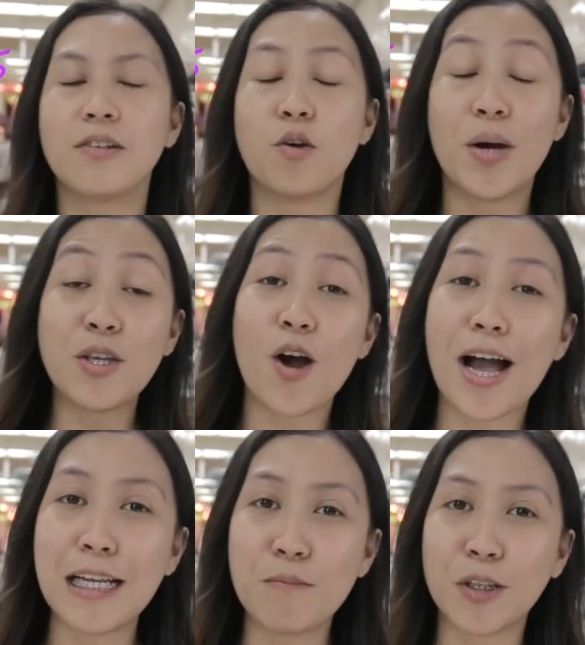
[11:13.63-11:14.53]
So huwag nyo
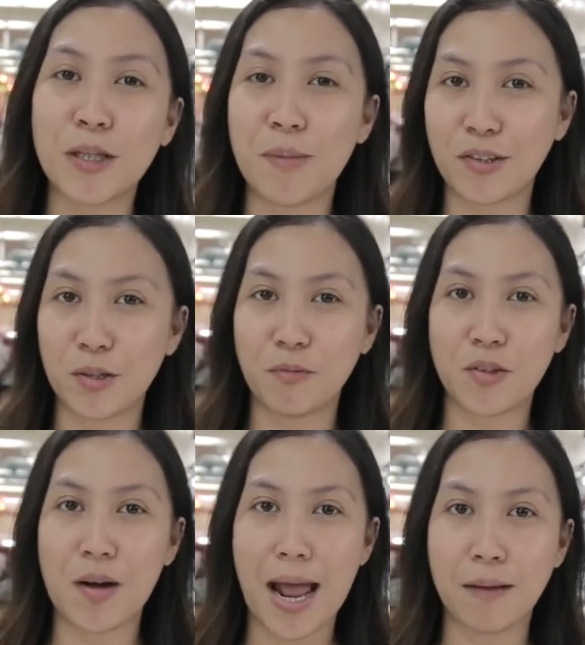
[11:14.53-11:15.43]
kakalimutan
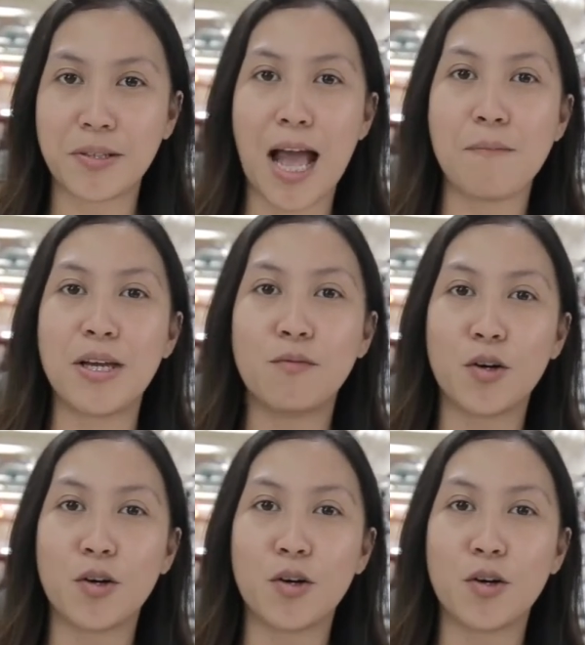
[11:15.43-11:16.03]
mag-subscribe sa aming